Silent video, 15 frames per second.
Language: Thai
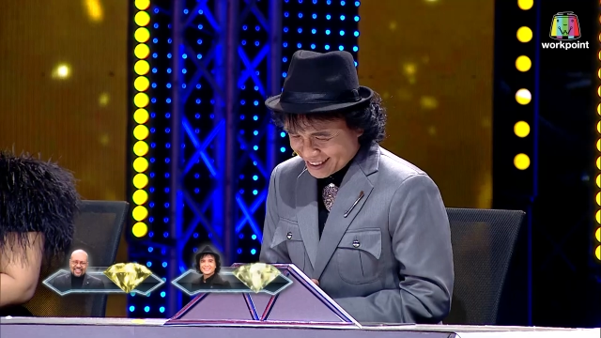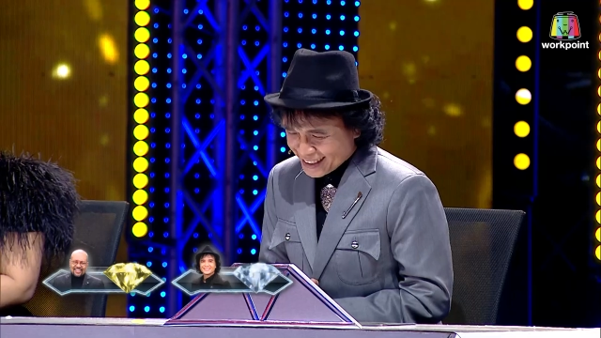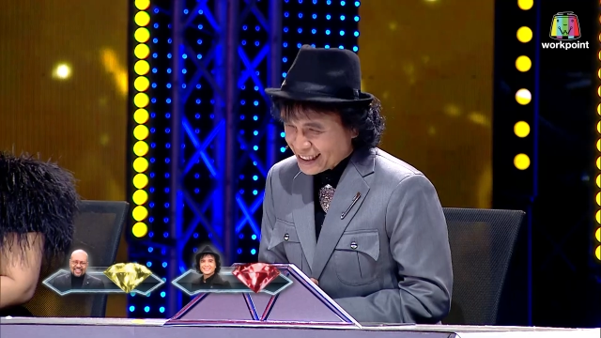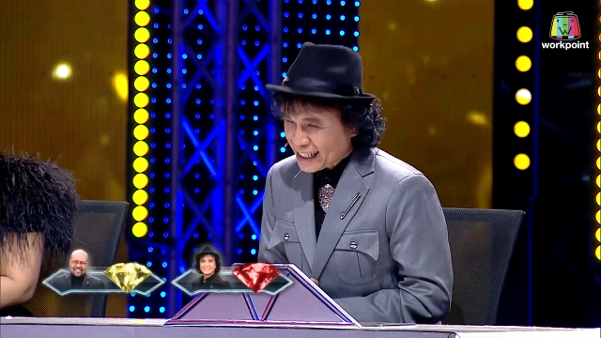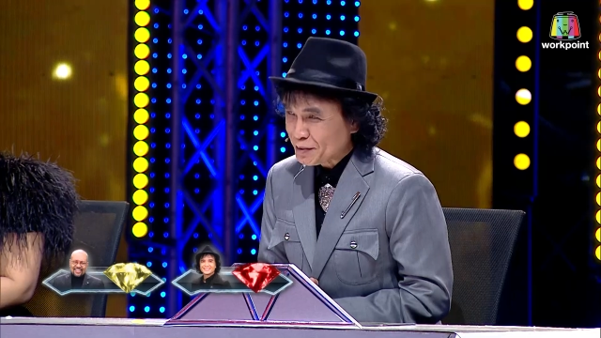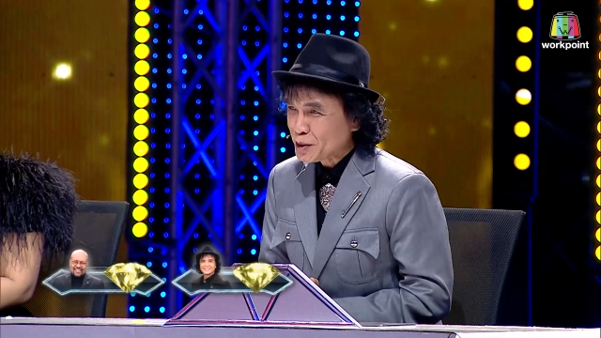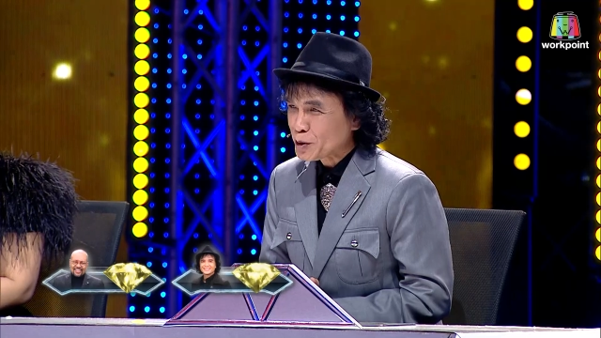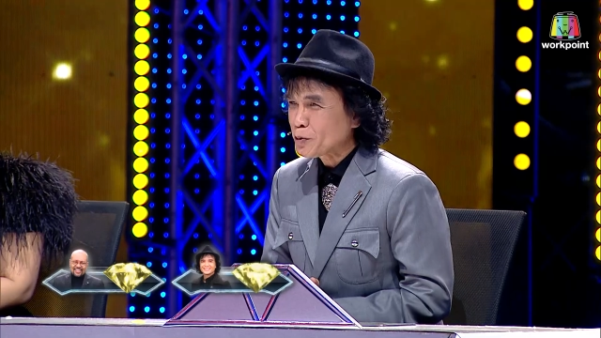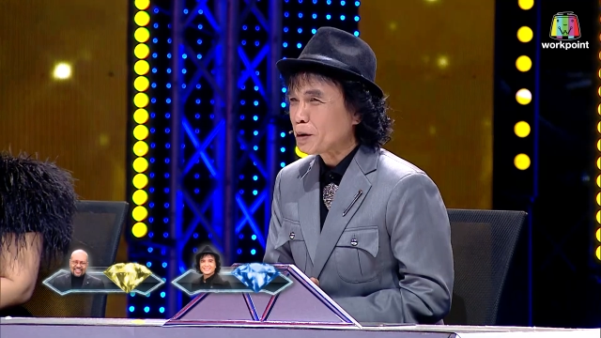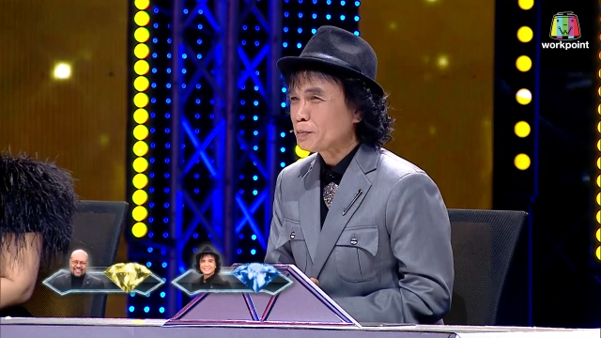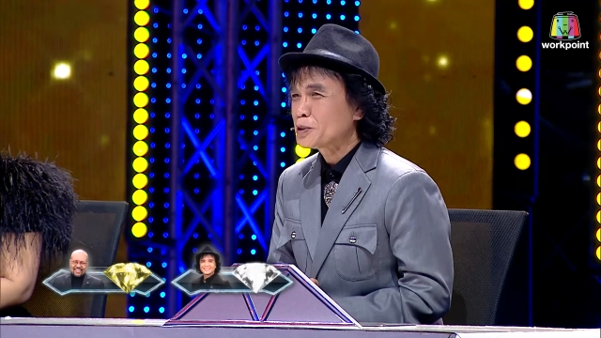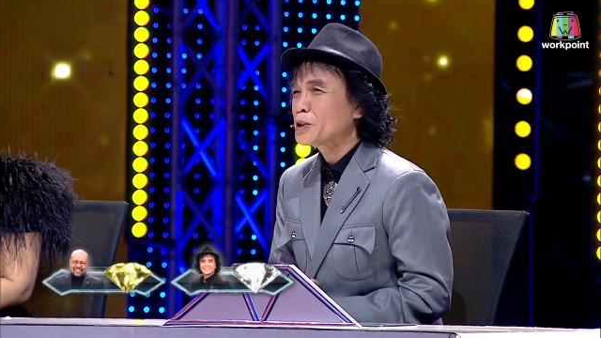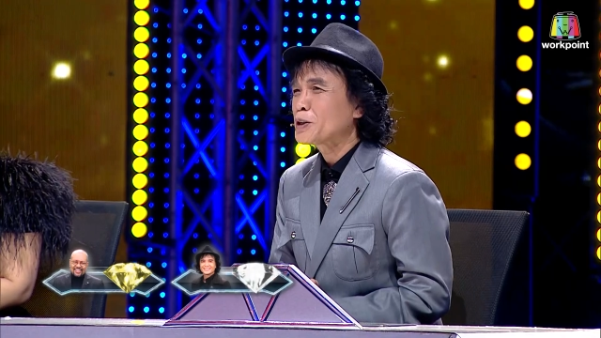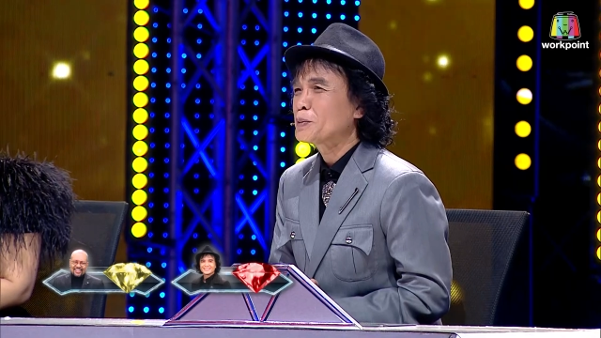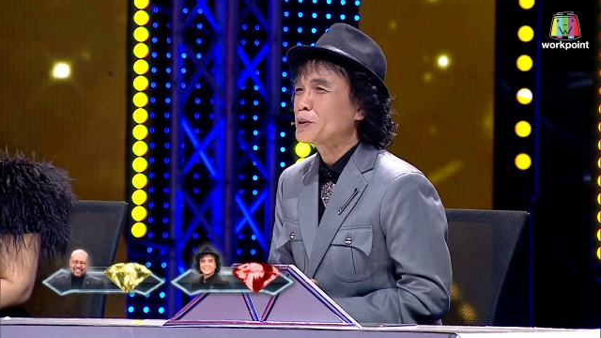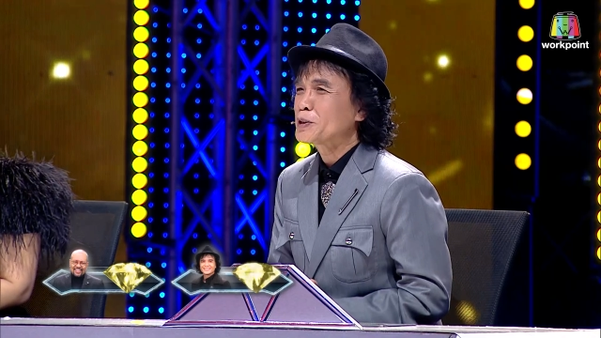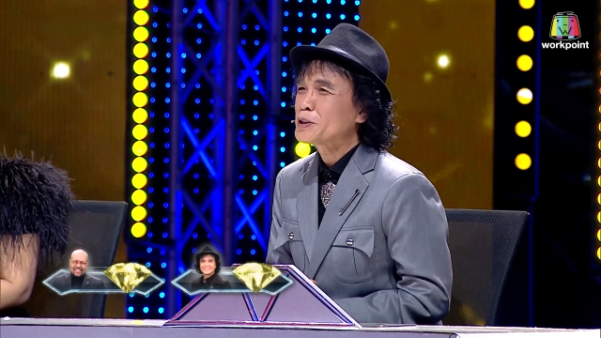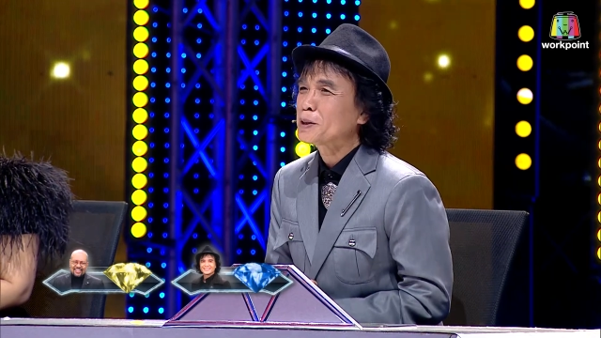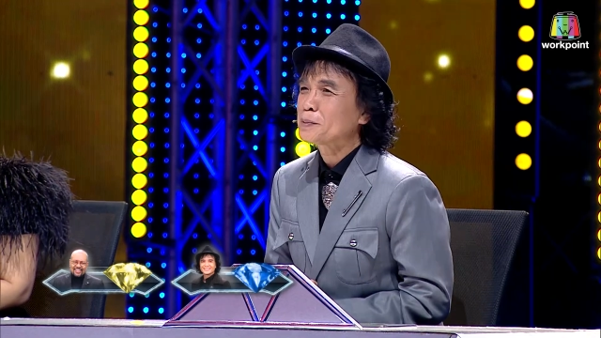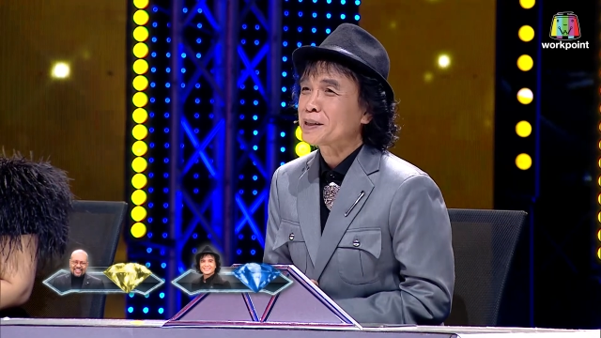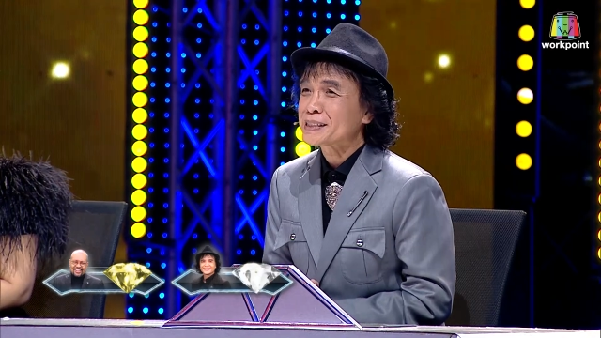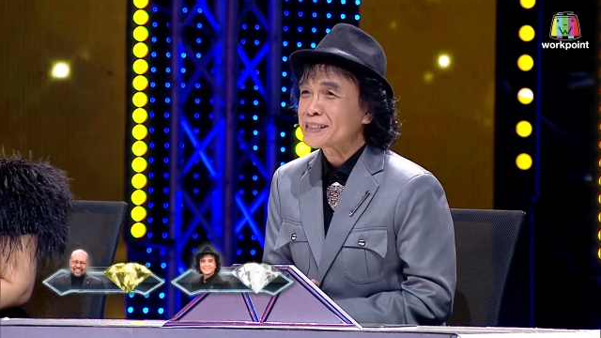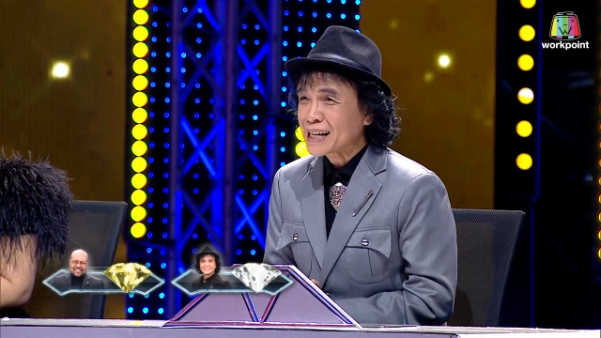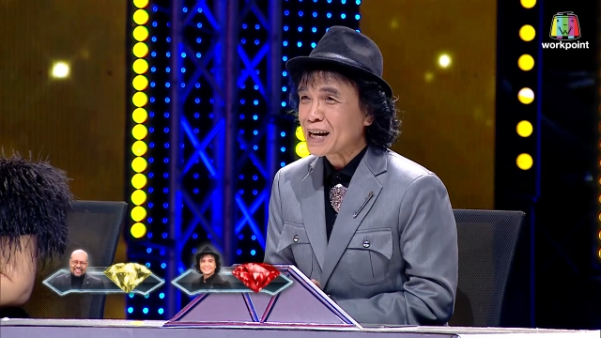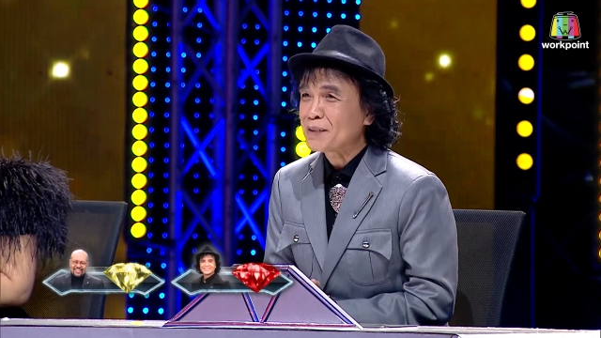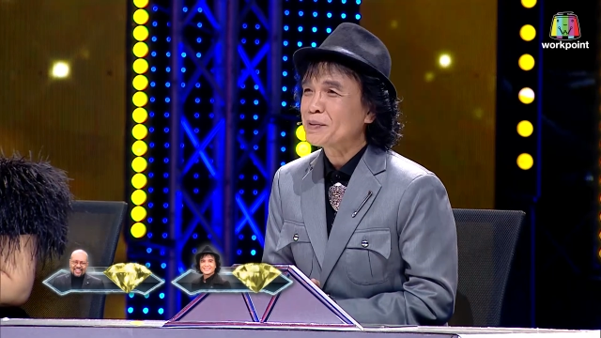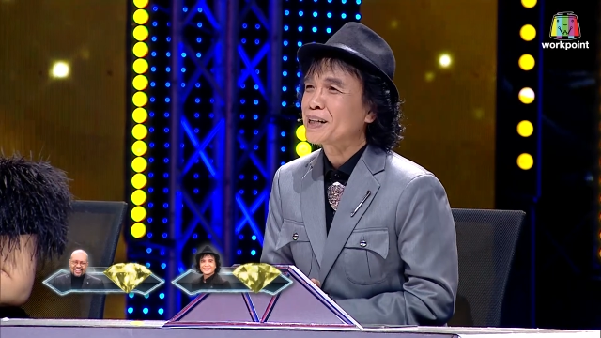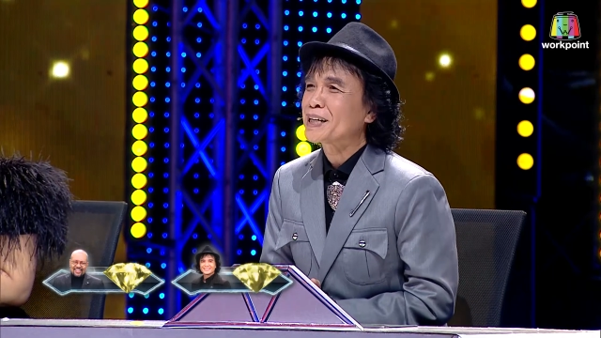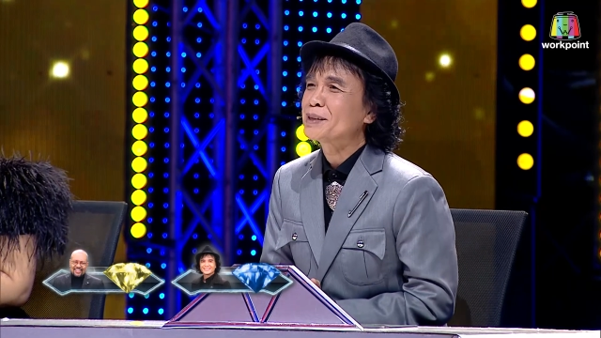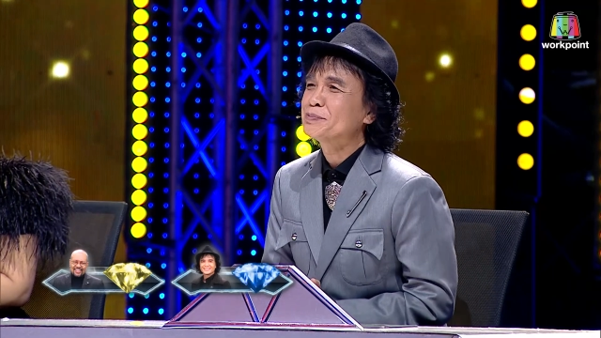ถ้าถามในความชอบเนี่ยชอบทั้ง
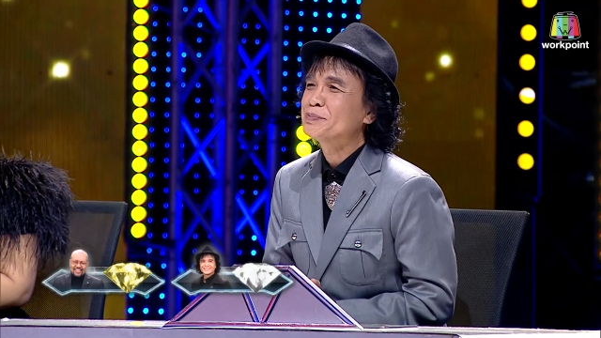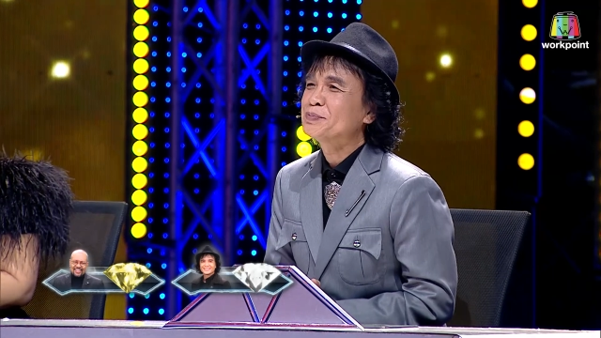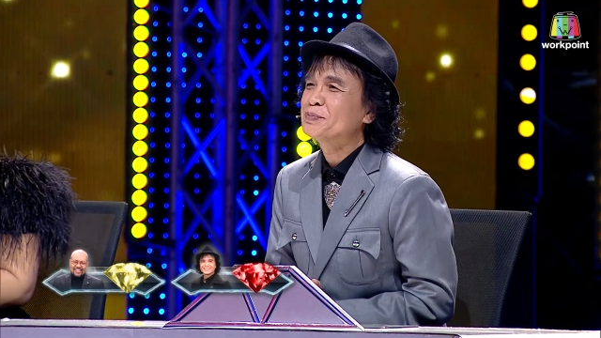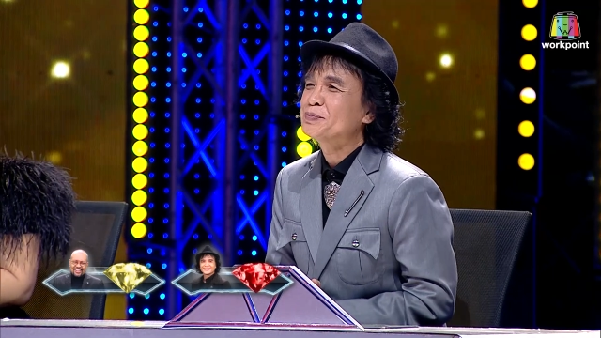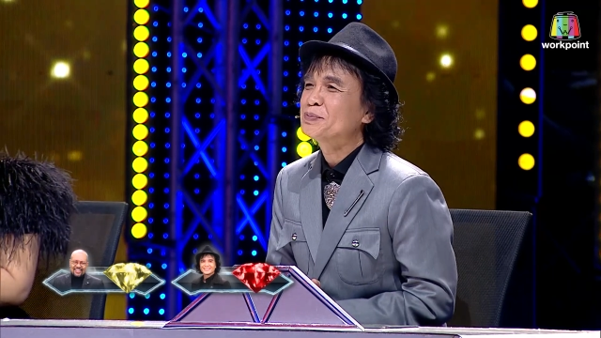3 นะครับ